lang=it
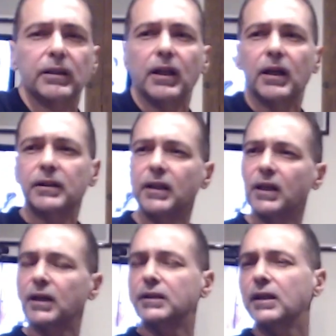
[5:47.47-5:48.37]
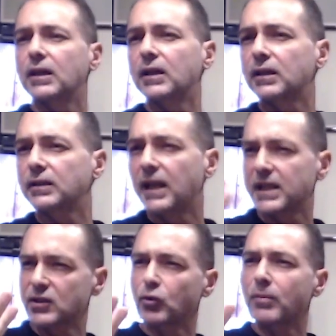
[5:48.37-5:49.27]
non è tanto il corpo
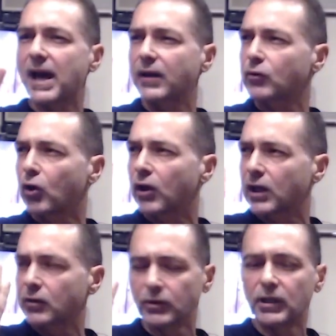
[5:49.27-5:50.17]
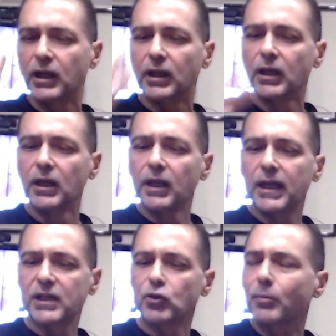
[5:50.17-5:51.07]
dell'essere umano, no? la, il,
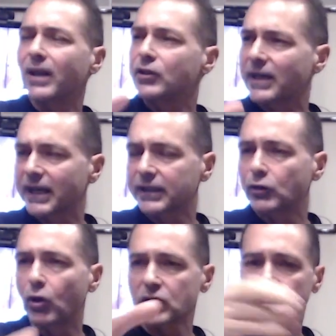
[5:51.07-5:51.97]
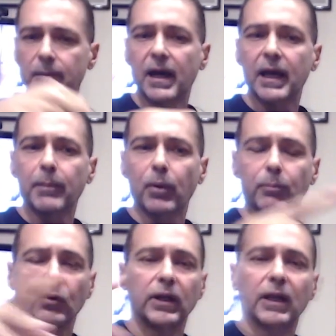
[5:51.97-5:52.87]
l'essere umano in carne ed ossa, ma è
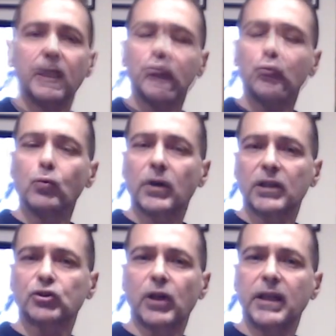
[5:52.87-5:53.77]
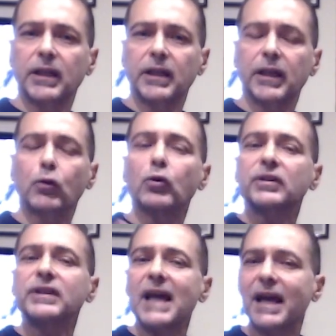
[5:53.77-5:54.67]
proprio la lettura, cioè le, le
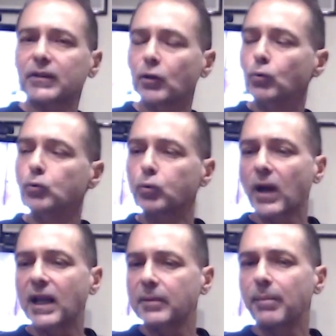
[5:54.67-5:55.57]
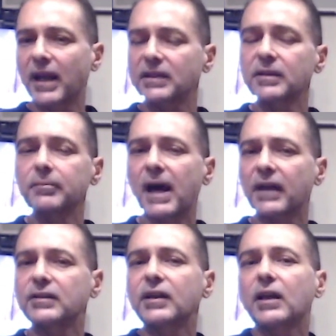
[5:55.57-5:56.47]
coordinate culturali
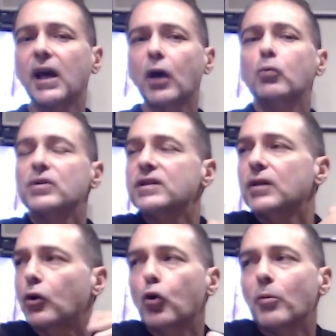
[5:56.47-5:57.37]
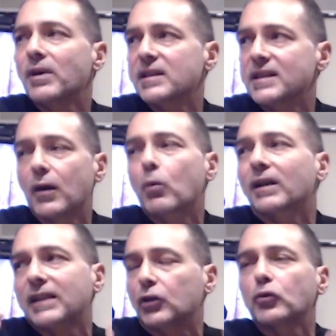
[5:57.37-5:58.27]
paradigmatiche a cui si, come si è
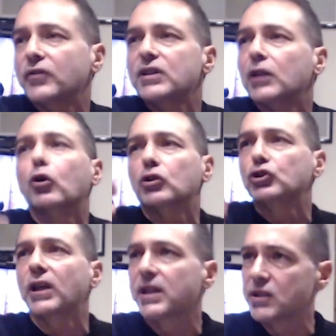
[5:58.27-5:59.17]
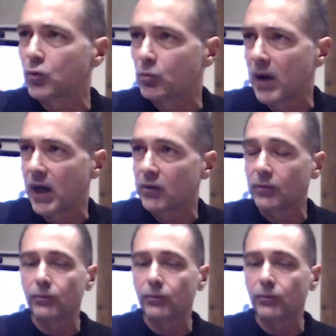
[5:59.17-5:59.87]
guardato sino ad oggi all'essere umano.